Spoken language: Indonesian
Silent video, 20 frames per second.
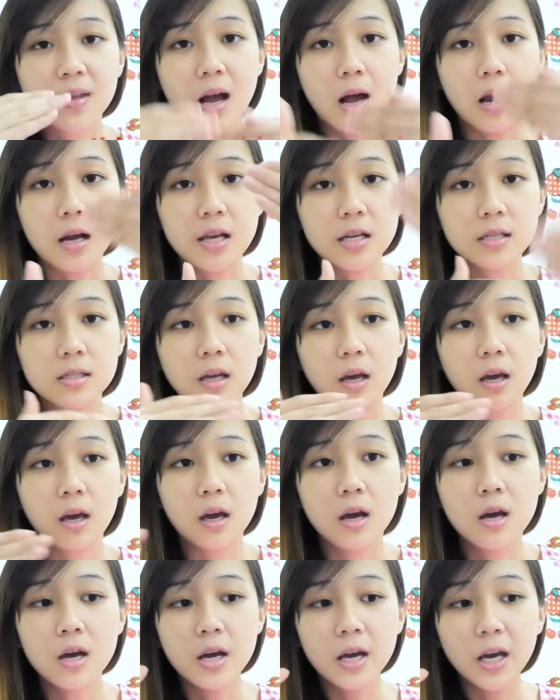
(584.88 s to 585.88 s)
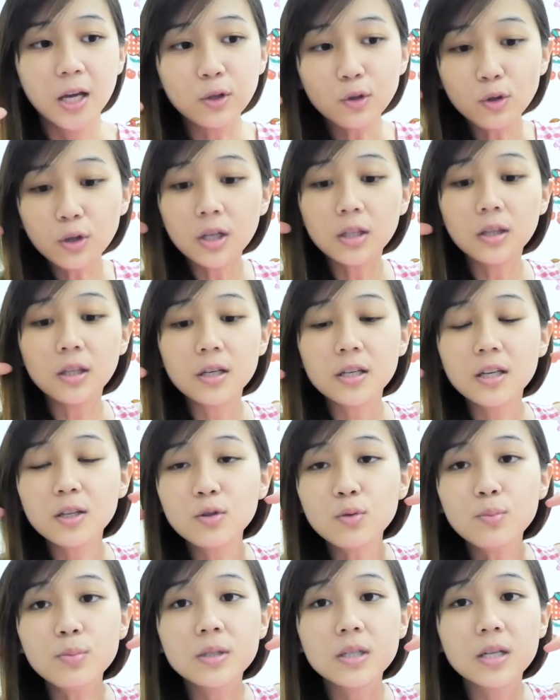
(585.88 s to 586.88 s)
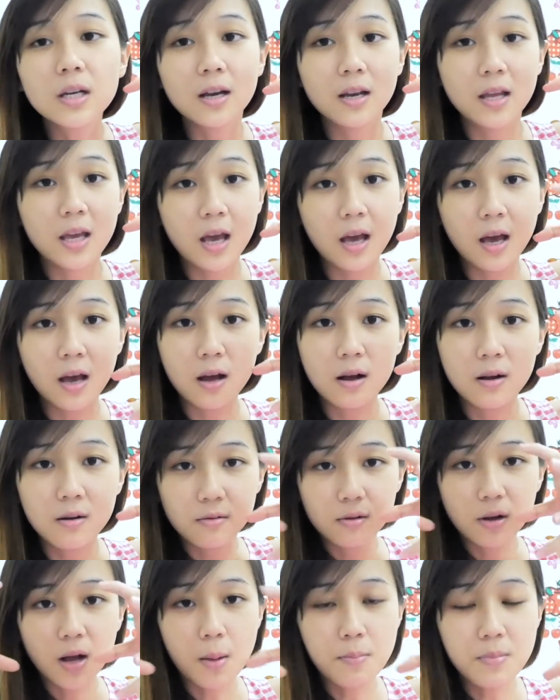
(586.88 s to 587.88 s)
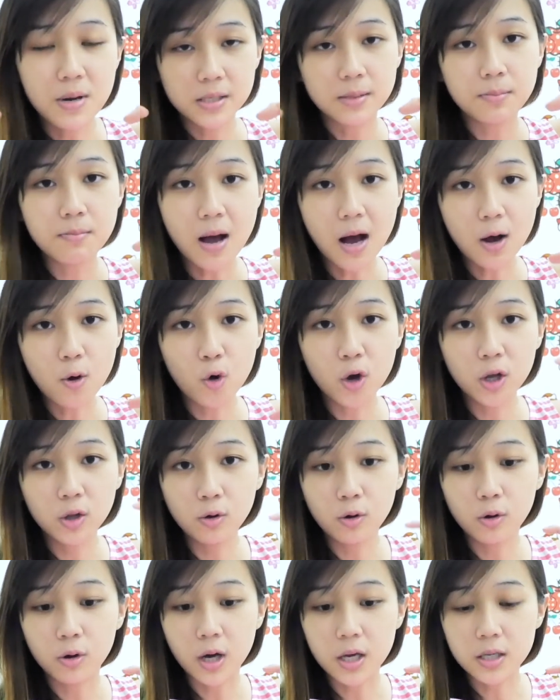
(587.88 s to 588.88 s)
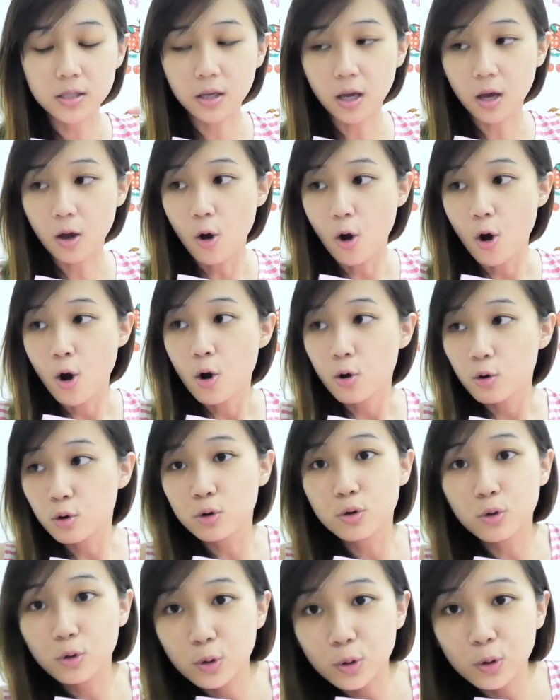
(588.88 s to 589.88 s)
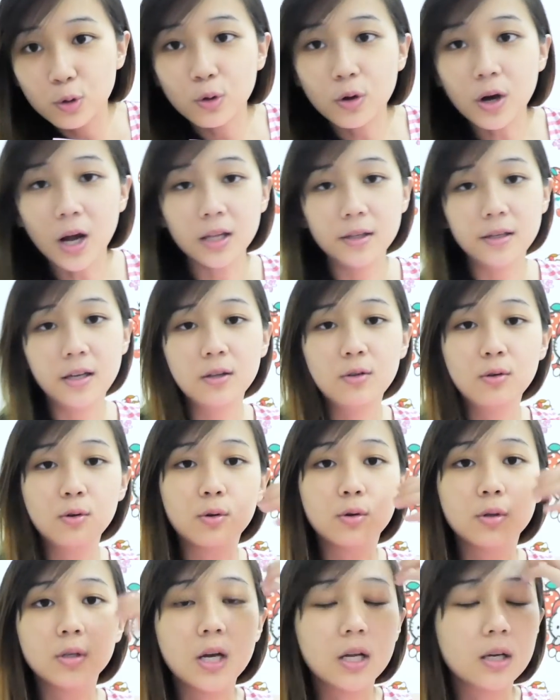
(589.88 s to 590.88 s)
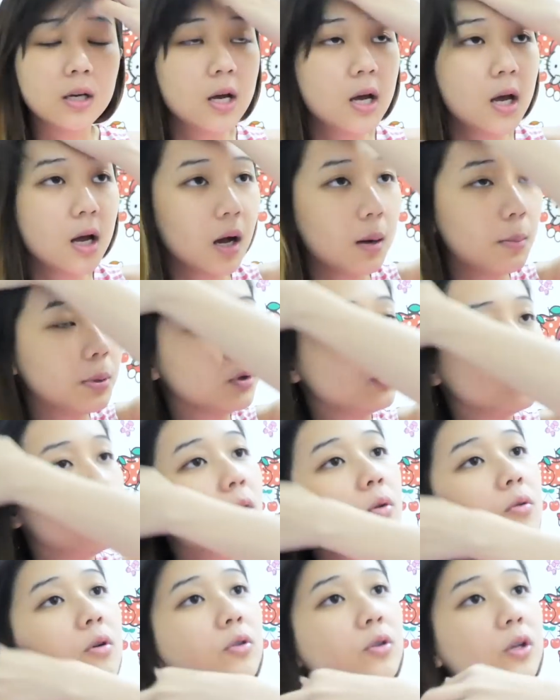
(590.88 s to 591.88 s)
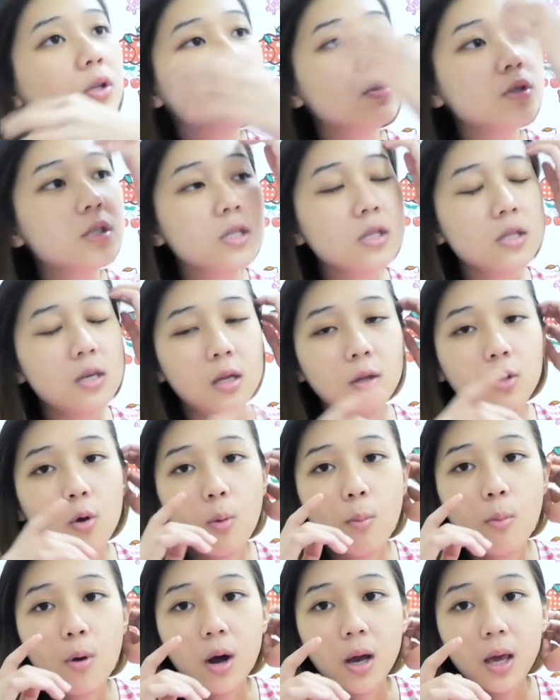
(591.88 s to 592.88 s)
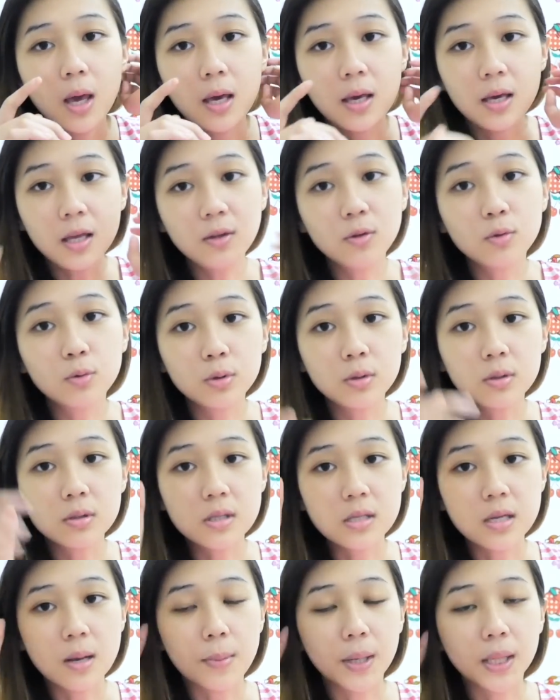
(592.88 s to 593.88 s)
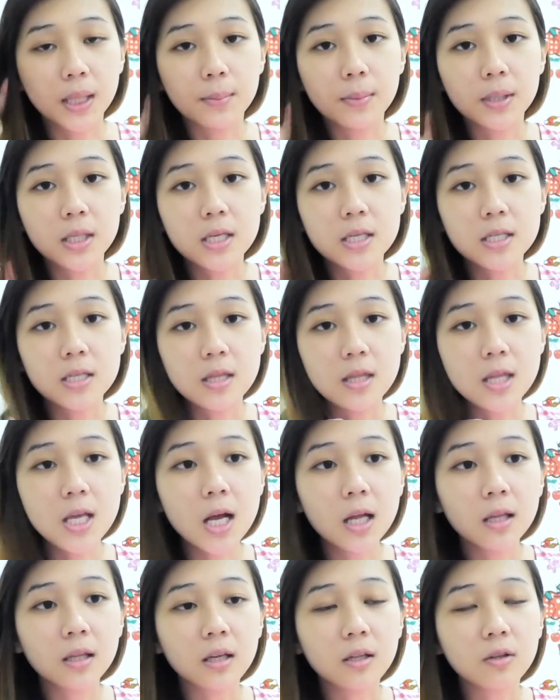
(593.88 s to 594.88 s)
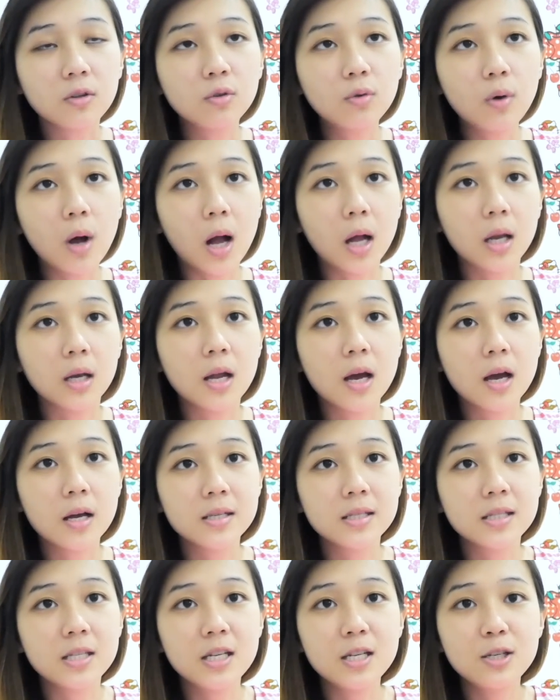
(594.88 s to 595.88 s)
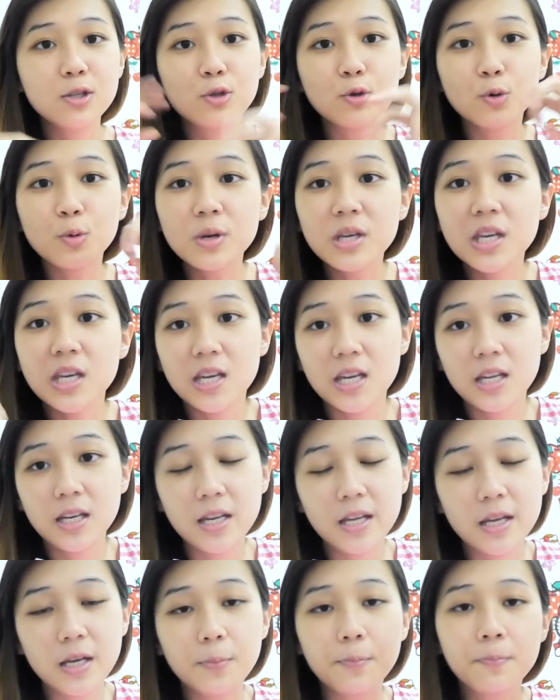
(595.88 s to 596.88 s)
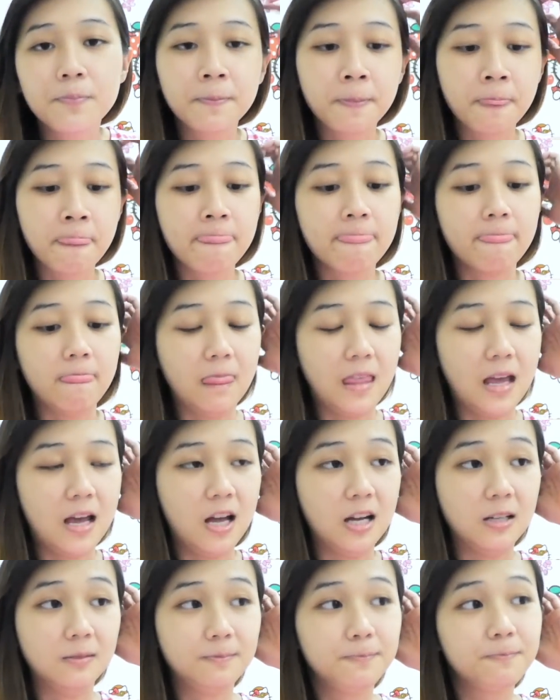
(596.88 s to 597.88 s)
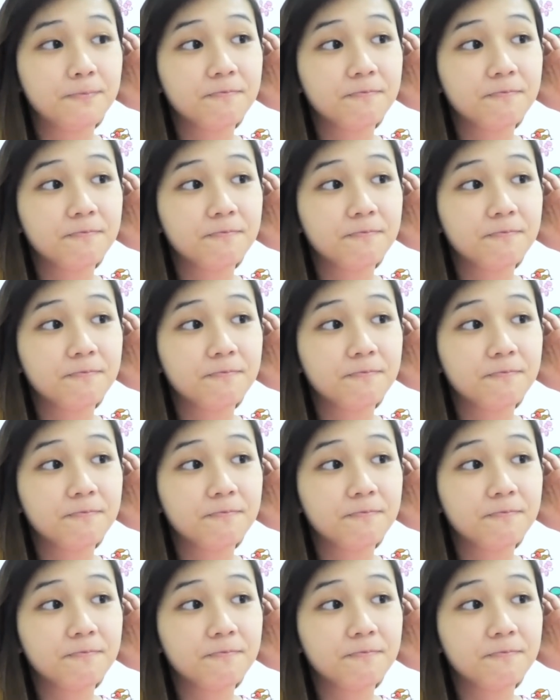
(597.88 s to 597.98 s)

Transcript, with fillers: alias kayak itu datangnya tuh beneran kayak ambil sembako gitu loh guys kayak geruduk-gerudukan gitu loh dan kebetulan waktu itu Sintian ngomong kayak gitu sama temannya Sintian itu ada si Jungki ini nah